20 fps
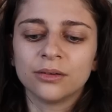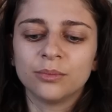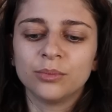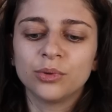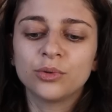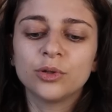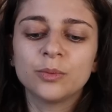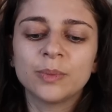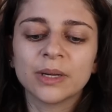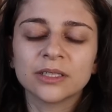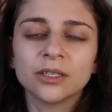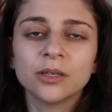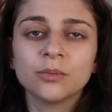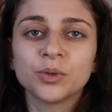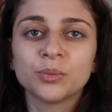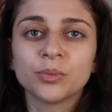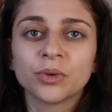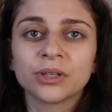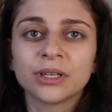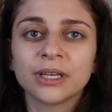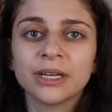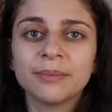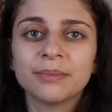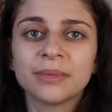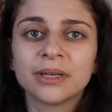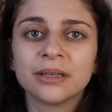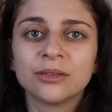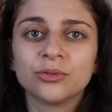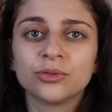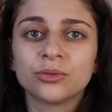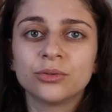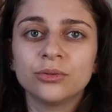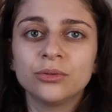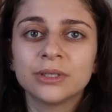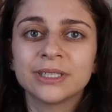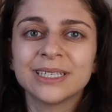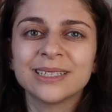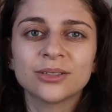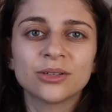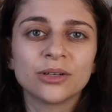beaucoup de personnes me demandaient mais du
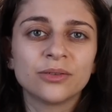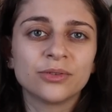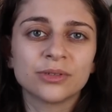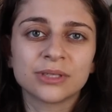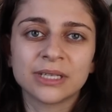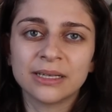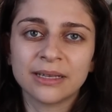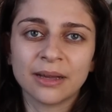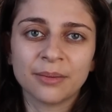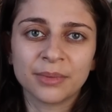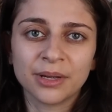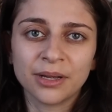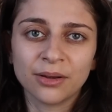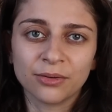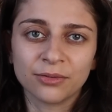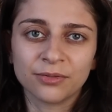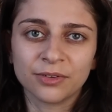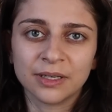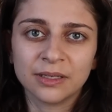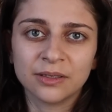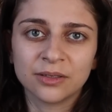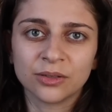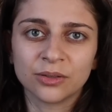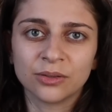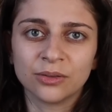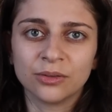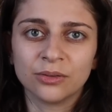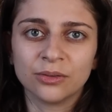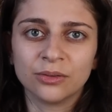coup qu'est-ce qu'elle faisait ta mère en fait